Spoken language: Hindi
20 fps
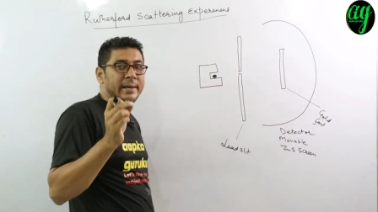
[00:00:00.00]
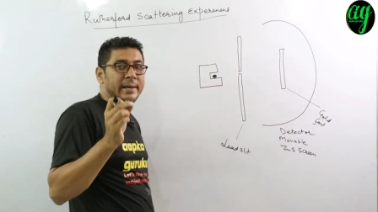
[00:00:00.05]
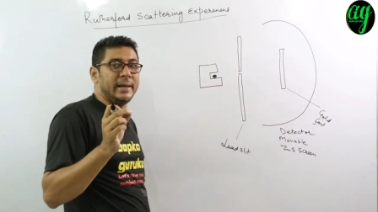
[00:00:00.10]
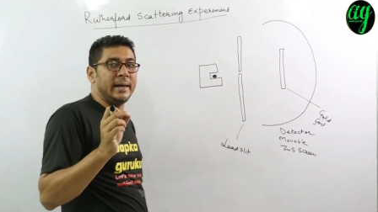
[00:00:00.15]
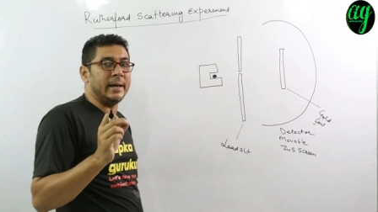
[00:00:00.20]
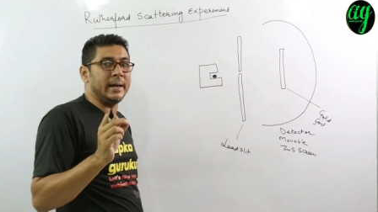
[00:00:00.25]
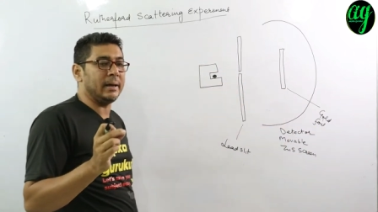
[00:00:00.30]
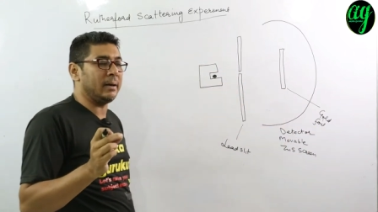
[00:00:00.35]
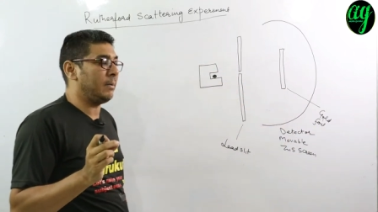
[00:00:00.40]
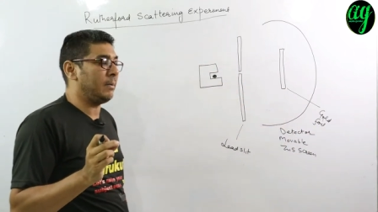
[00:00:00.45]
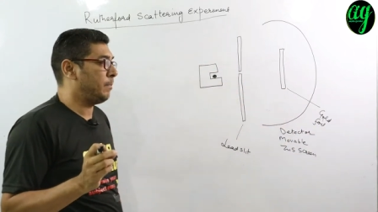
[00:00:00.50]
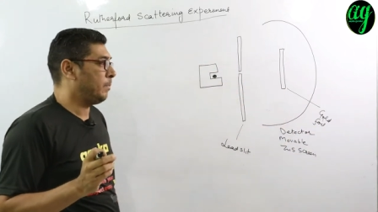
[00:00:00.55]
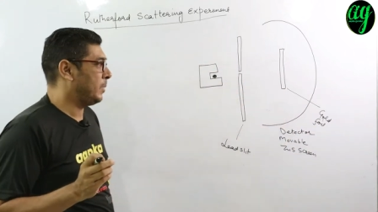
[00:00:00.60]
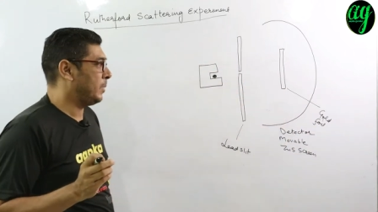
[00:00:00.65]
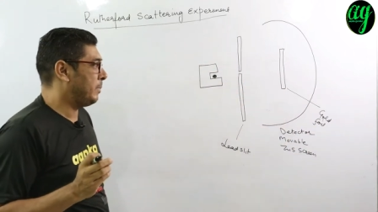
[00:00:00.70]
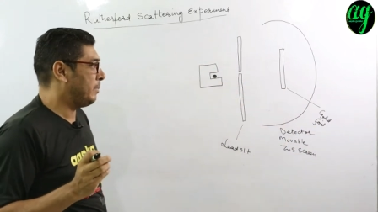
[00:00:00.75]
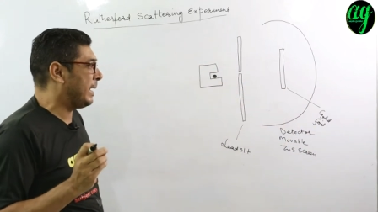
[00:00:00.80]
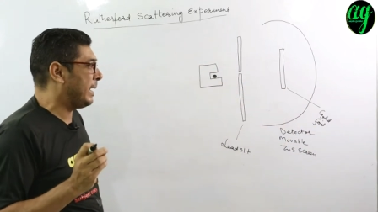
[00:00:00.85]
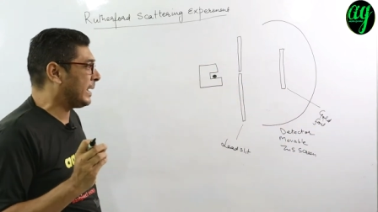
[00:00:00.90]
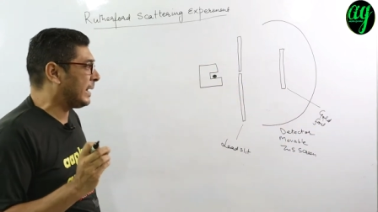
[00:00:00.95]
ली एक
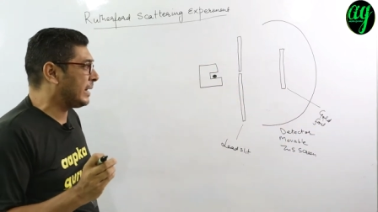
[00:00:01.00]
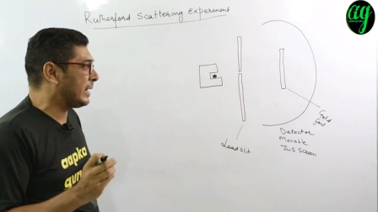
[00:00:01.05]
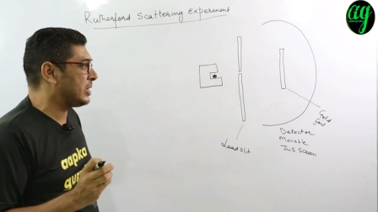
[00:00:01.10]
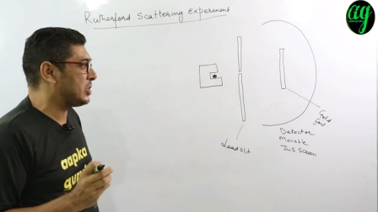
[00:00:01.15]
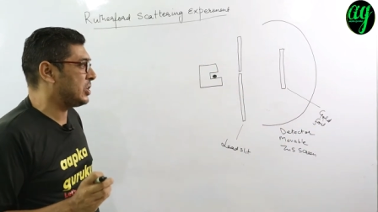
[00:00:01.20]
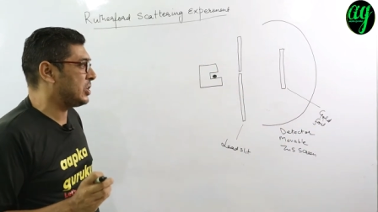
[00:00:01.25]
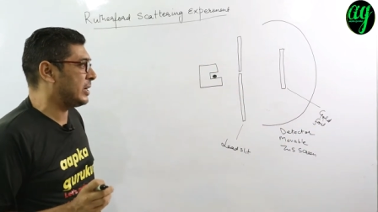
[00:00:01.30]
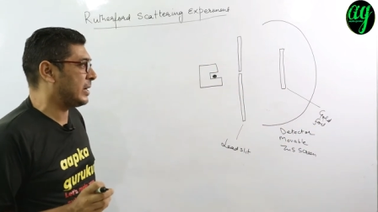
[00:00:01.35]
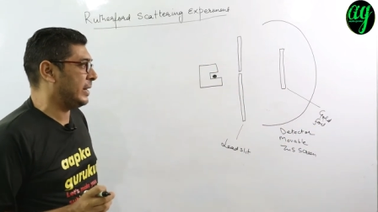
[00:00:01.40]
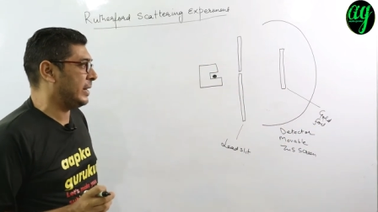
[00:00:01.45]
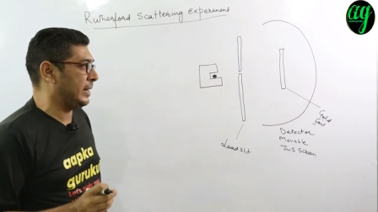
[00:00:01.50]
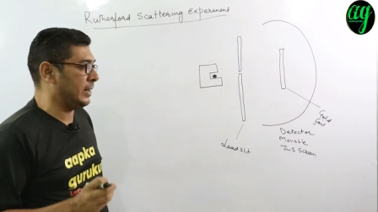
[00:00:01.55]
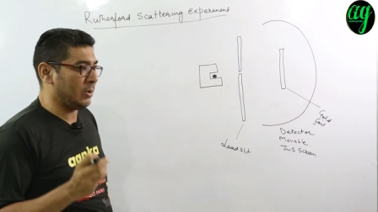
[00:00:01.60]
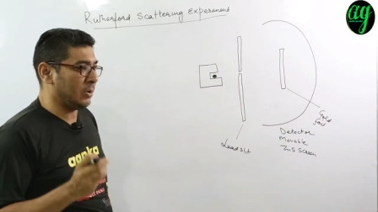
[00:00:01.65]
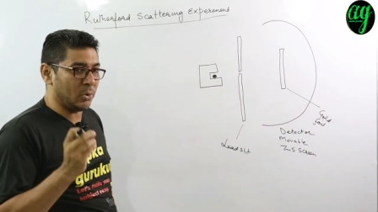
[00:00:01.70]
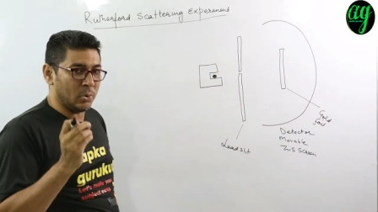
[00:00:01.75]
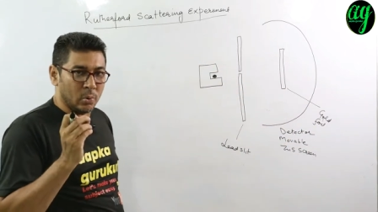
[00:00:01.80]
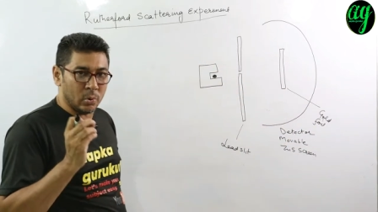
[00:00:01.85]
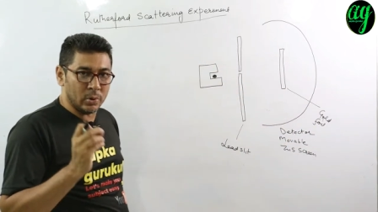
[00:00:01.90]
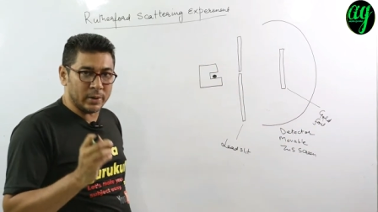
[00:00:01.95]
मेटल की शीट ली
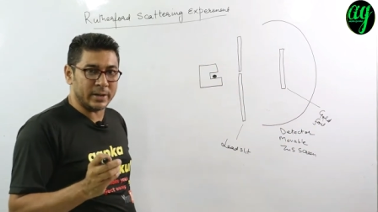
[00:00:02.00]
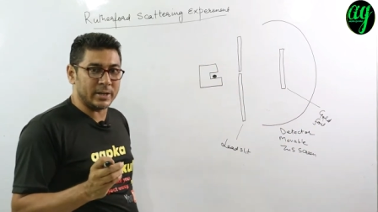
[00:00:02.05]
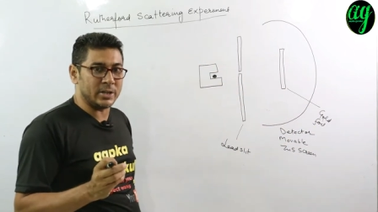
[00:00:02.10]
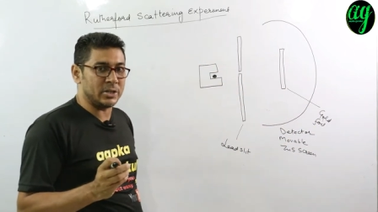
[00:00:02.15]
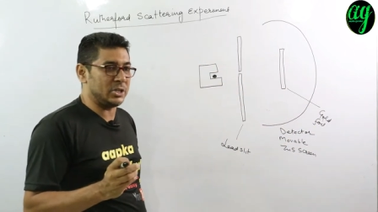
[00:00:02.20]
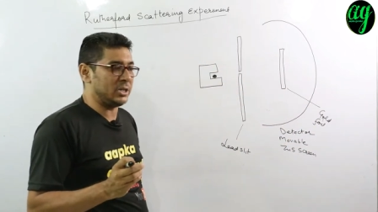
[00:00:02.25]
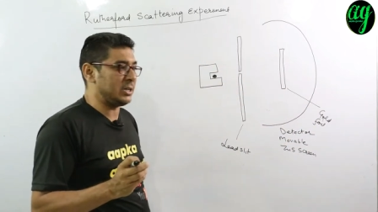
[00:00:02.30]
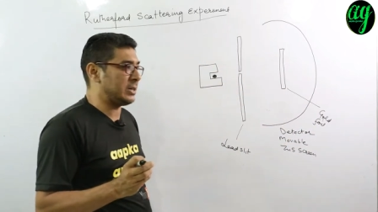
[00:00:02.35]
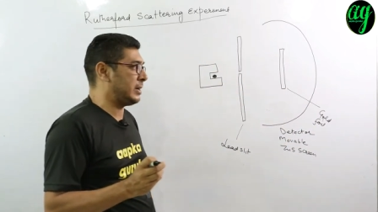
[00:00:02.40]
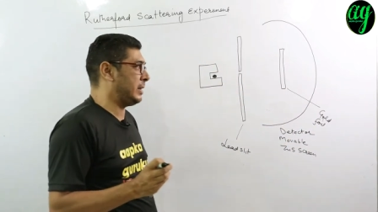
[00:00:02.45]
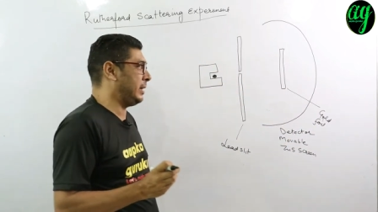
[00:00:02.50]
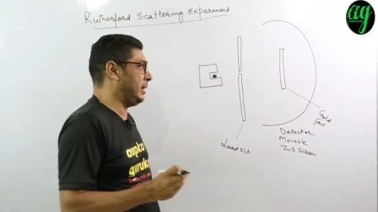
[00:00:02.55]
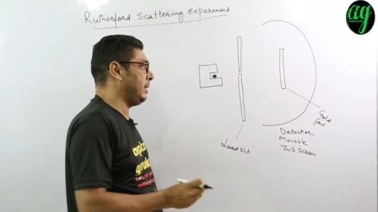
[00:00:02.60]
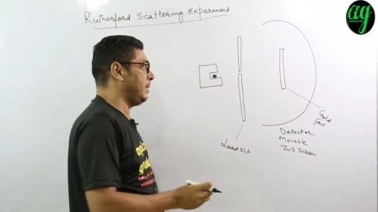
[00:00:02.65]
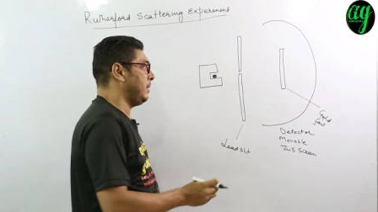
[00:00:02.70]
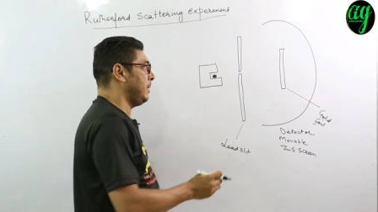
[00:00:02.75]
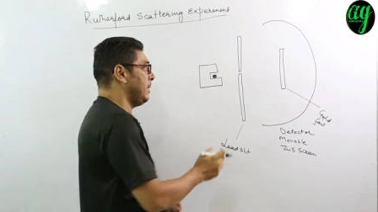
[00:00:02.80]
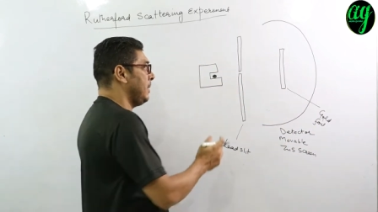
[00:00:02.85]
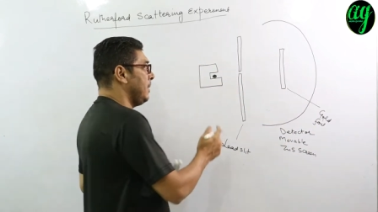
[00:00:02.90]
गोल्ड की शीट ली